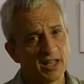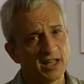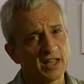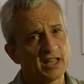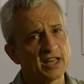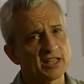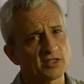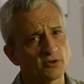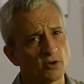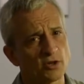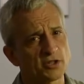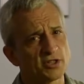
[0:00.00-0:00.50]

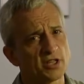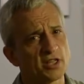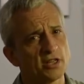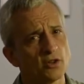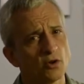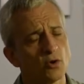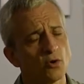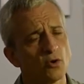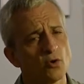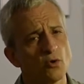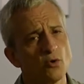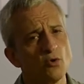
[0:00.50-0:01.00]
Y esto ha
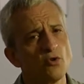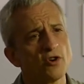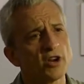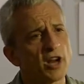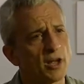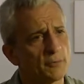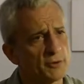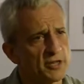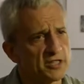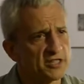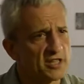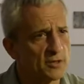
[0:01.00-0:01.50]
sido un
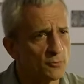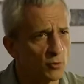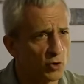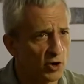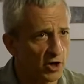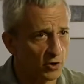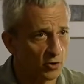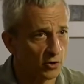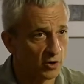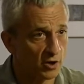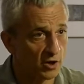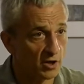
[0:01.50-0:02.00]
gravísimo
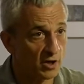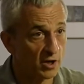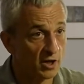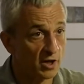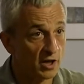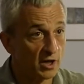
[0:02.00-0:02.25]
error.